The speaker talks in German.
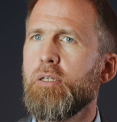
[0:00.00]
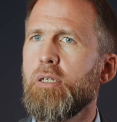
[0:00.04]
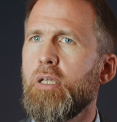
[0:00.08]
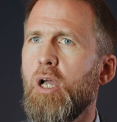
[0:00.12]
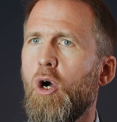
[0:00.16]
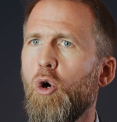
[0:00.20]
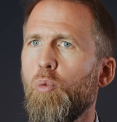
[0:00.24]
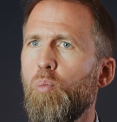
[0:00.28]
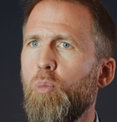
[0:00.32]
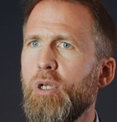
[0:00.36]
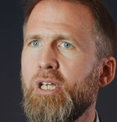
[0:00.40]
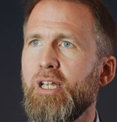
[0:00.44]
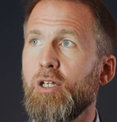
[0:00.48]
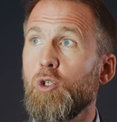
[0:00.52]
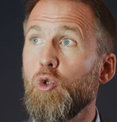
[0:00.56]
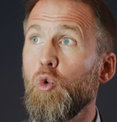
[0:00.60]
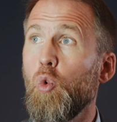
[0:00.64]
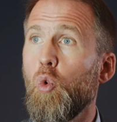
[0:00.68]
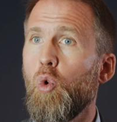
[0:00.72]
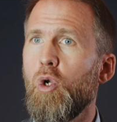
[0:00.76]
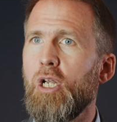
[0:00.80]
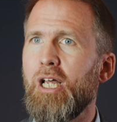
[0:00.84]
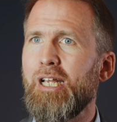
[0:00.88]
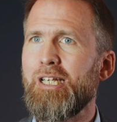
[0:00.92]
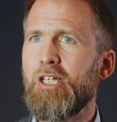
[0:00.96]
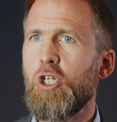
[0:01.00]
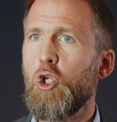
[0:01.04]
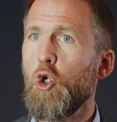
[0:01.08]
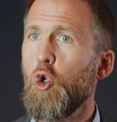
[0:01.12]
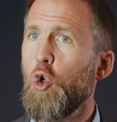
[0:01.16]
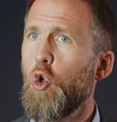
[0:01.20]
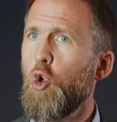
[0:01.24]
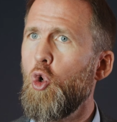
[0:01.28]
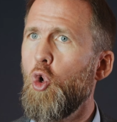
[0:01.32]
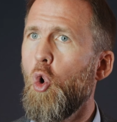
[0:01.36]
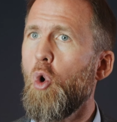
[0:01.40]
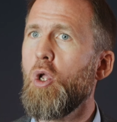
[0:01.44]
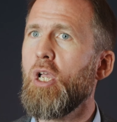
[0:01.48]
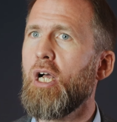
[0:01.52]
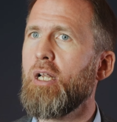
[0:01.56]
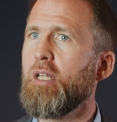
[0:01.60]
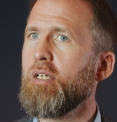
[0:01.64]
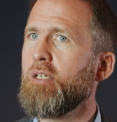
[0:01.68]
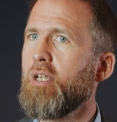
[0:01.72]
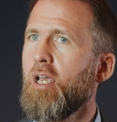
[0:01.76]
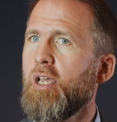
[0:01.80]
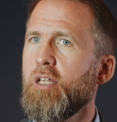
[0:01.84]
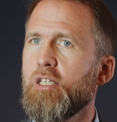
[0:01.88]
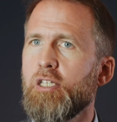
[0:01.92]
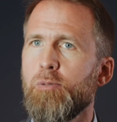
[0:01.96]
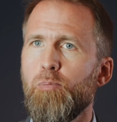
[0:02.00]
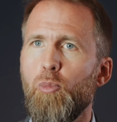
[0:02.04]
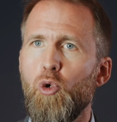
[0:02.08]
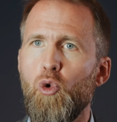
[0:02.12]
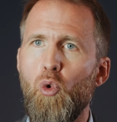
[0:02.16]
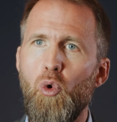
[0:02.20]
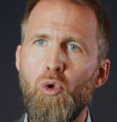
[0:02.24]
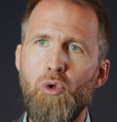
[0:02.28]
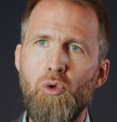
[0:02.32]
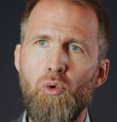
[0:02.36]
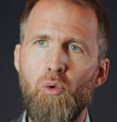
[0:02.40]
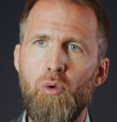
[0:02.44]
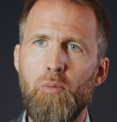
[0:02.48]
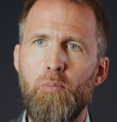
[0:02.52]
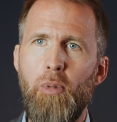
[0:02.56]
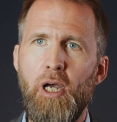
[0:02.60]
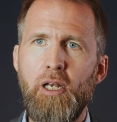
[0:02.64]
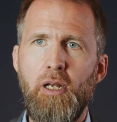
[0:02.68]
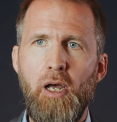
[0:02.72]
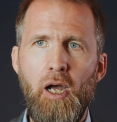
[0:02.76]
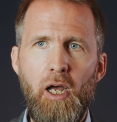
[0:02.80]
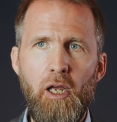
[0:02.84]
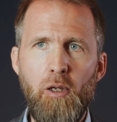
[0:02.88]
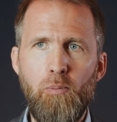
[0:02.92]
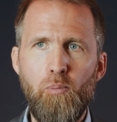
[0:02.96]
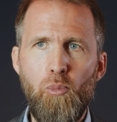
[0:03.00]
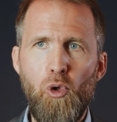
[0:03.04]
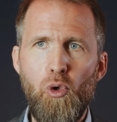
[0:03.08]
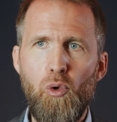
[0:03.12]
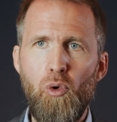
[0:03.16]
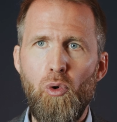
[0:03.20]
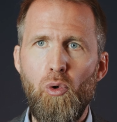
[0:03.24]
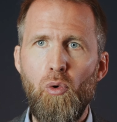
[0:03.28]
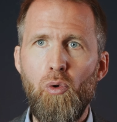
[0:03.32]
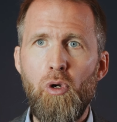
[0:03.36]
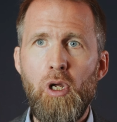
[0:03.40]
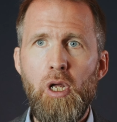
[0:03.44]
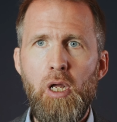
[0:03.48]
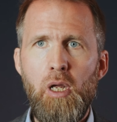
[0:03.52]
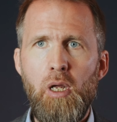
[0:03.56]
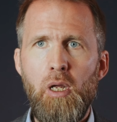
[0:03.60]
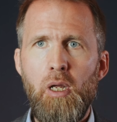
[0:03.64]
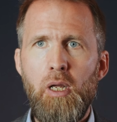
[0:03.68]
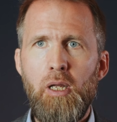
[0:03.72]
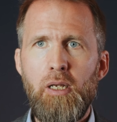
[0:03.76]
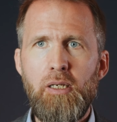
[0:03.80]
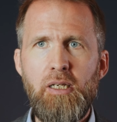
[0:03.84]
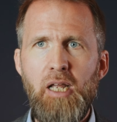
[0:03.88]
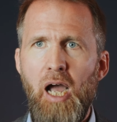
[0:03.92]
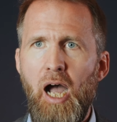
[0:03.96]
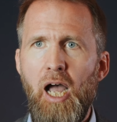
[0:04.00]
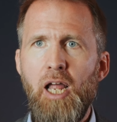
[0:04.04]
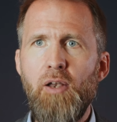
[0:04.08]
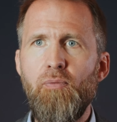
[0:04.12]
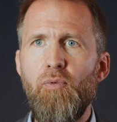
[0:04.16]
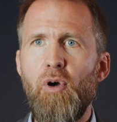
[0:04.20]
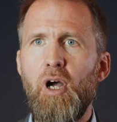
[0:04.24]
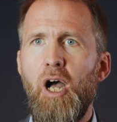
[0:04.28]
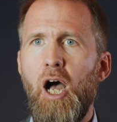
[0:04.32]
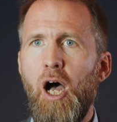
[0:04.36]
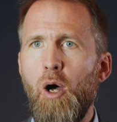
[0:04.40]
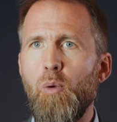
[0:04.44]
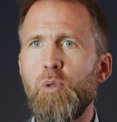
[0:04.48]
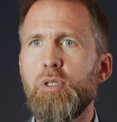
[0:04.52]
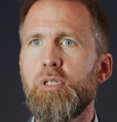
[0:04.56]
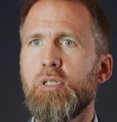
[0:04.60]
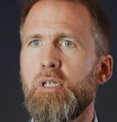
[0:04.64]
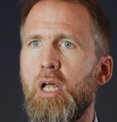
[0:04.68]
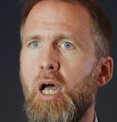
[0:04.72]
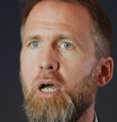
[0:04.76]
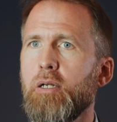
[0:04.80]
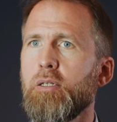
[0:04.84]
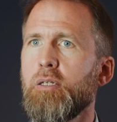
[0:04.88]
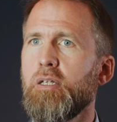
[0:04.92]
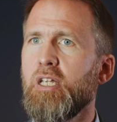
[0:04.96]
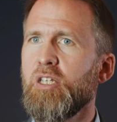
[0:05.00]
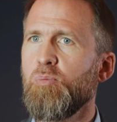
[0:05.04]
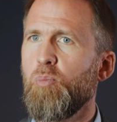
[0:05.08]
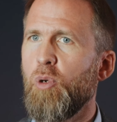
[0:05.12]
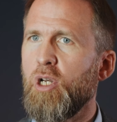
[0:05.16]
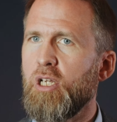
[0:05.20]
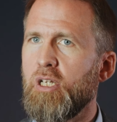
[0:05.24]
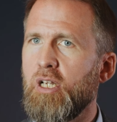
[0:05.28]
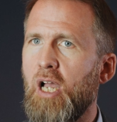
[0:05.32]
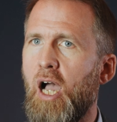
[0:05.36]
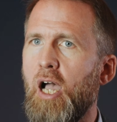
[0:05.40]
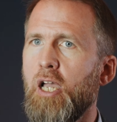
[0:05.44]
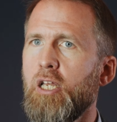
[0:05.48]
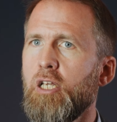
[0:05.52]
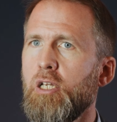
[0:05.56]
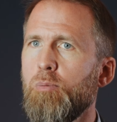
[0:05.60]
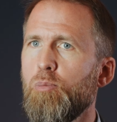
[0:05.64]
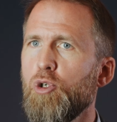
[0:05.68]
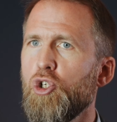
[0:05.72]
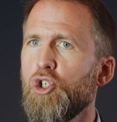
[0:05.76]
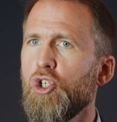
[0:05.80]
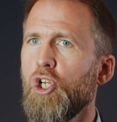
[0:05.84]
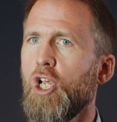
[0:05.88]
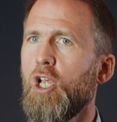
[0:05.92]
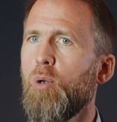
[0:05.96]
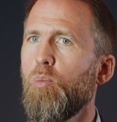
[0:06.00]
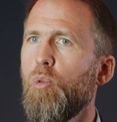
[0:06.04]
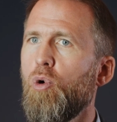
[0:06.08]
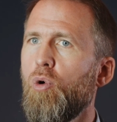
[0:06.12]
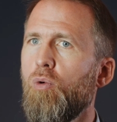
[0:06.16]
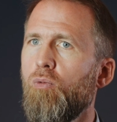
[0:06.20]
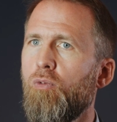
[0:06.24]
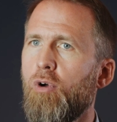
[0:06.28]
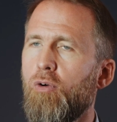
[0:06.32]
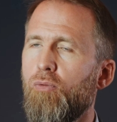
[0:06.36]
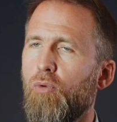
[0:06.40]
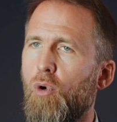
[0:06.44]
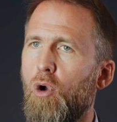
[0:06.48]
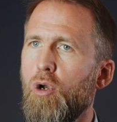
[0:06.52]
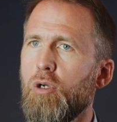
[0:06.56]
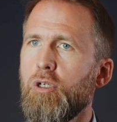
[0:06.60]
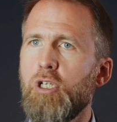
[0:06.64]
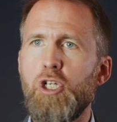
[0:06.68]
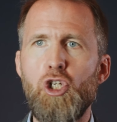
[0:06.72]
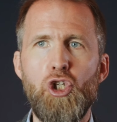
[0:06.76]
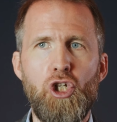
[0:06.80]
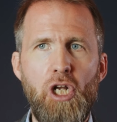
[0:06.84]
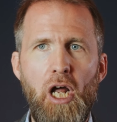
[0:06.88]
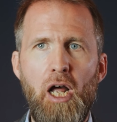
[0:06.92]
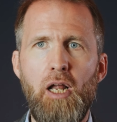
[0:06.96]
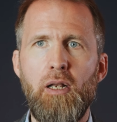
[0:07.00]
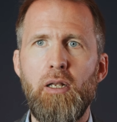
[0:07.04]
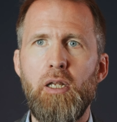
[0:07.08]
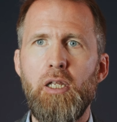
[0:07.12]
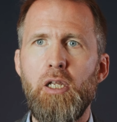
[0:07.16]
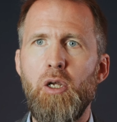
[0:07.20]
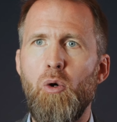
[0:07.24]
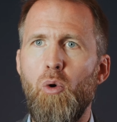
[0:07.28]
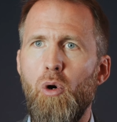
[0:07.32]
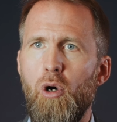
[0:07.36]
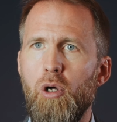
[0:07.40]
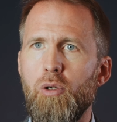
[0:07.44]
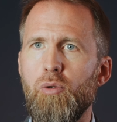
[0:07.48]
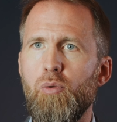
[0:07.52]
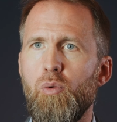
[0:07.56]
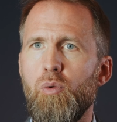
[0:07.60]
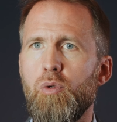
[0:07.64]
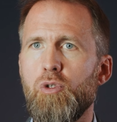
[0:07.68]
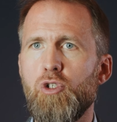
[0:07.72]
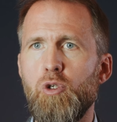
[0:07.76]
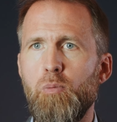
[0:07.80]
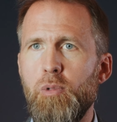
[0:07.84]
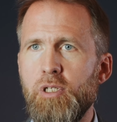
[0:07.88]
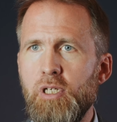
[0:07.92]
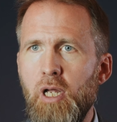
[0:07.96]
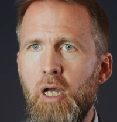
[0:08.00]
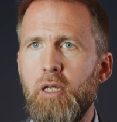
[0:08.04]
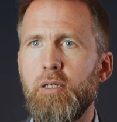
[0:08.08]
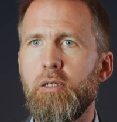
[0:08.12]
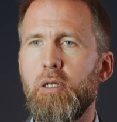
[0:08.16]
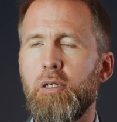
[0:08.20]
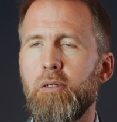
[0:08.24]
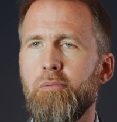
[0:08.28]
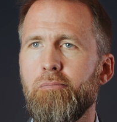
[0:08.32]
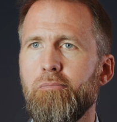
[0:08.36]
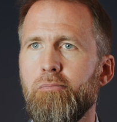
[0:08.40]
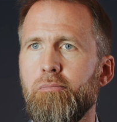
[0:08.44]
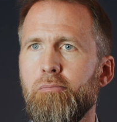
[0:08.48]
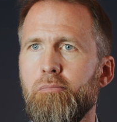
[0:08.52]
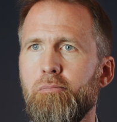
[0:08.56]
es sich auch mit der sogenannten Loyalitätsbekundung bei der Einbürgerung, die einfach aussagt, dass man keine Bestrebungen verfolgt, die staatliche Ordnung zu beseitigen.